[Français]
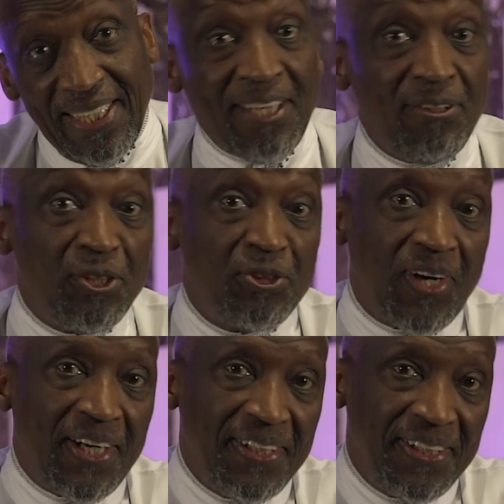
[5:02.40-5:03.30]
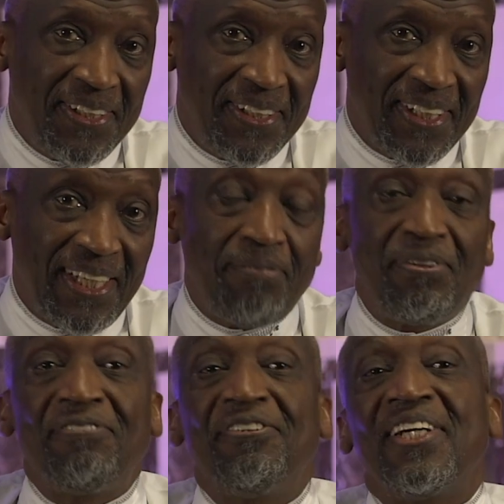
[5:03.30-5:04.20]
Il a eu le choix il
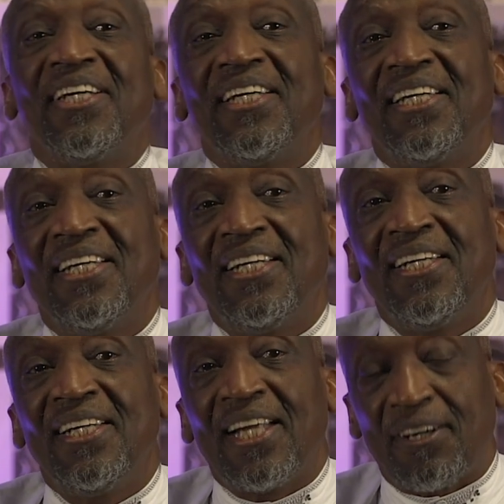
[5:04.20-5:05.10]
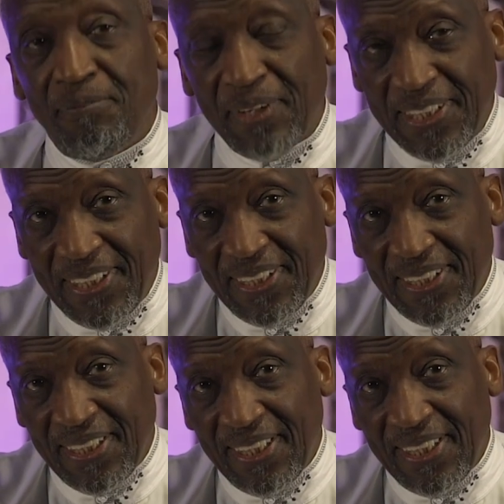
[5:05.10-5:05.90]
a préféré la compagnie,